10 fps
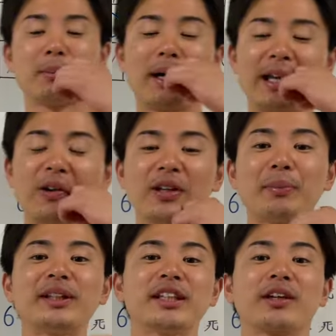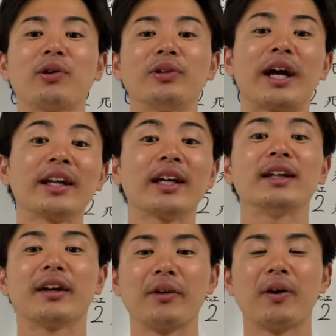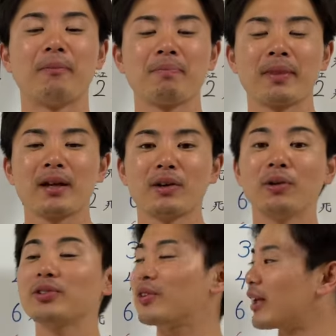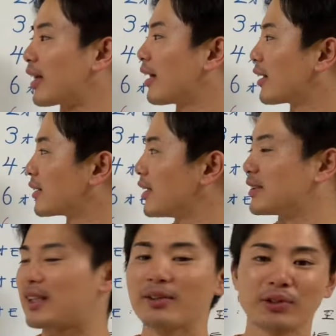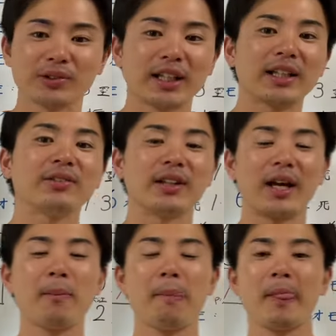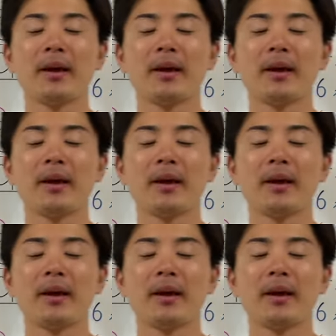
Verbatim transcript: まあ、いろんなピッチャーが今日投げたんだけど、本当にね、結果的に0に抑えてるんでね、